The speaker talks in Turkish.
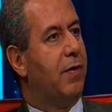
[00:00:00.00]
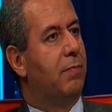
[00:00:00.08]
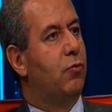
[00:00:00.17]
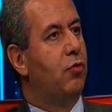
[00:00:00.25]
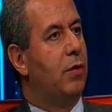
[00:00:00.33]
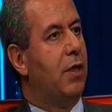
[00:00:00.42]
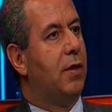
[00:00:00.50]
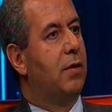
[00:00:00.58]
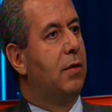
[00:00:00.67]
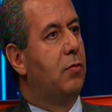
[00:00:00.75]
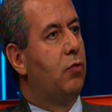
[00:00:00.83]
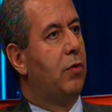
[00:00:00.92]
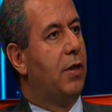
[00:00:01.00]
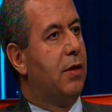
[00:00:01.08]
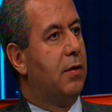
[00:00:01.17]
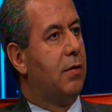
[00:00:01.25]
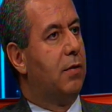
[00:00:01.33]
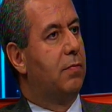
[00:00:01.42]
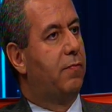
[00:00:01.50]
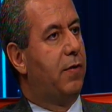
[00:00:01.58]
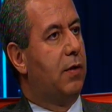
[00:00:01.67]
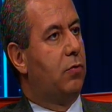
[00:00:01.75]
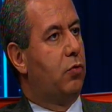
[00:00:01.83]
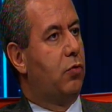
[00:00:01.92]
efendim dünyada, dünyada
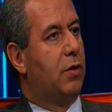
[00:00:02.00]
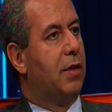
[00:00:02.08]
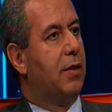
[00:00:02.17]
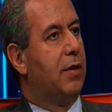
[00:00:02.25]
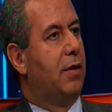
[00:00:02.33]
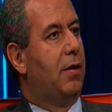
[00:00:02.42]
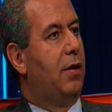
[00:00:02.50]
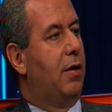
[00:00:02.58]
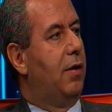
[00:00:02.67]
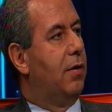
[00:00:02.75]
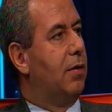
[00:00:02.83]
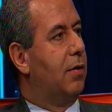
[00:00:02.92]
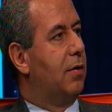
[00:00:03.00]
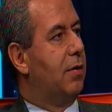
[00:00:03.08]
ve Türkiye'de e,